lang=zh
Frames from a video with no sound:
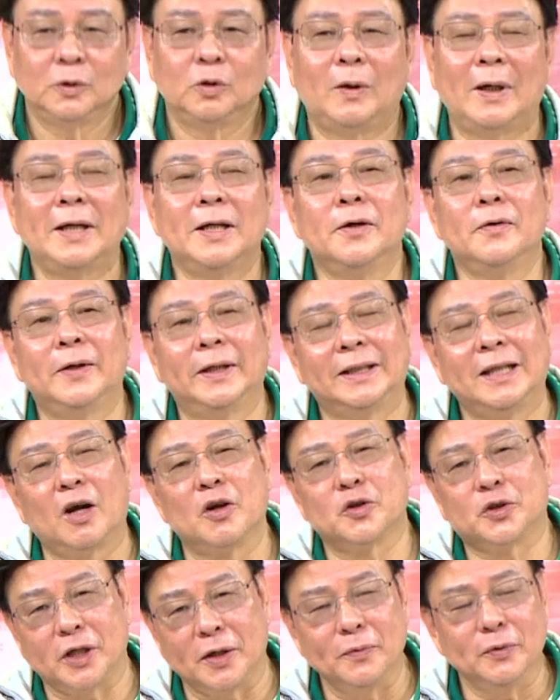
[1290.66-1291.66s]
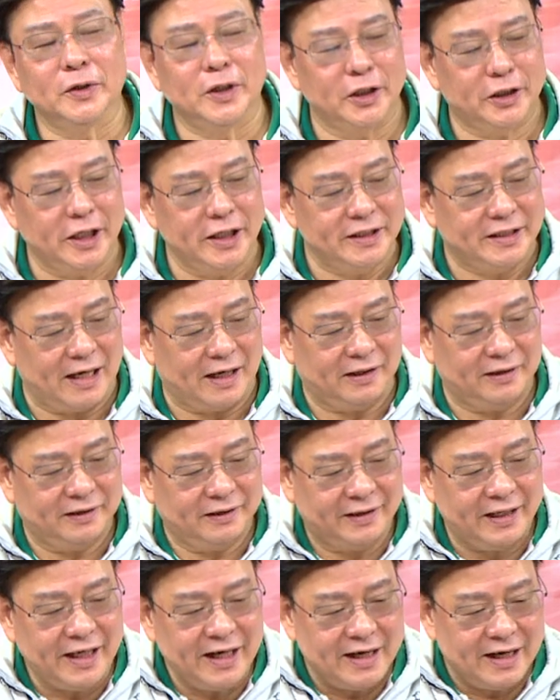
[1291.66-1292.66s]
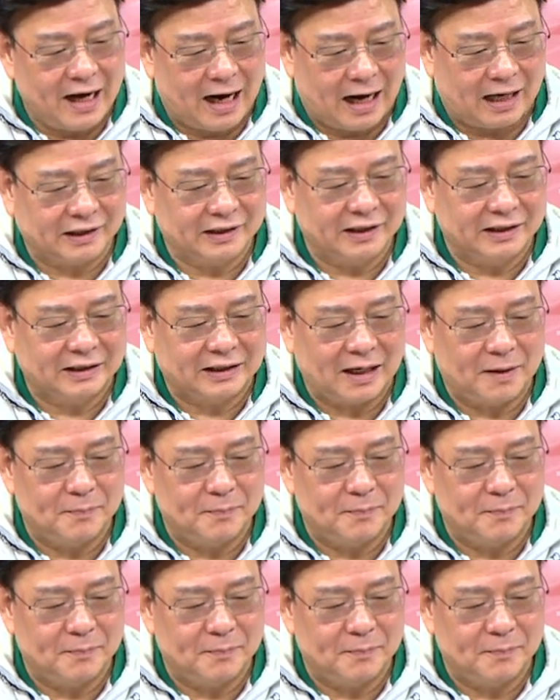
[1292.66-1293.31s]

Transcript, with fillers: 欢迎回到节目的现场，内行人